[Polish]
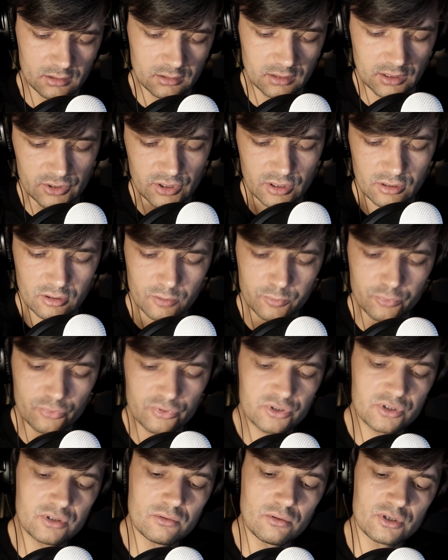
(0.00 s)
Dlaczego
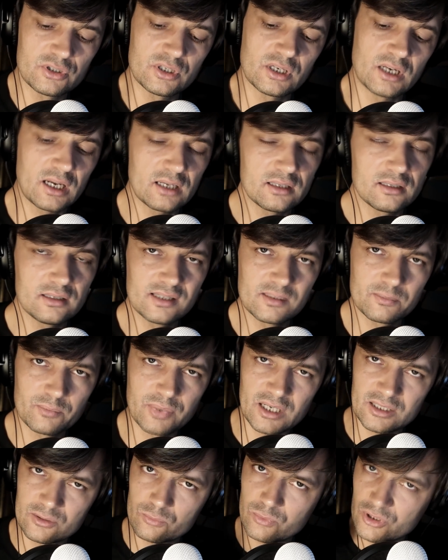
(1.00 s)
opuściłeś raj i
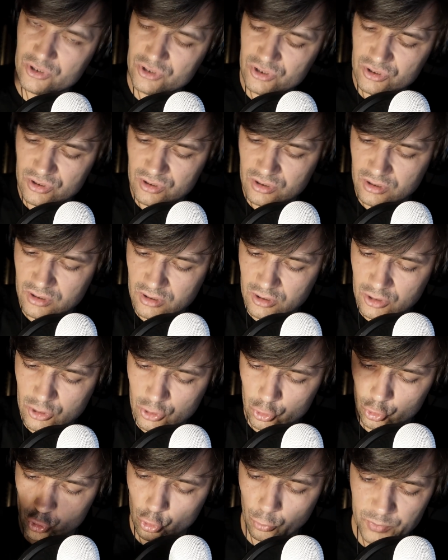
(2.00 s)
spadłeś
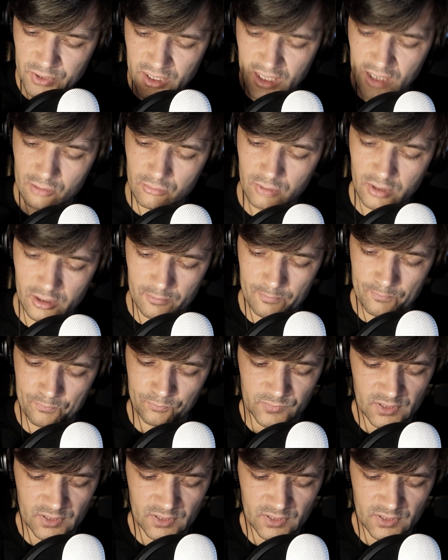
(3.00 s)
do piekła?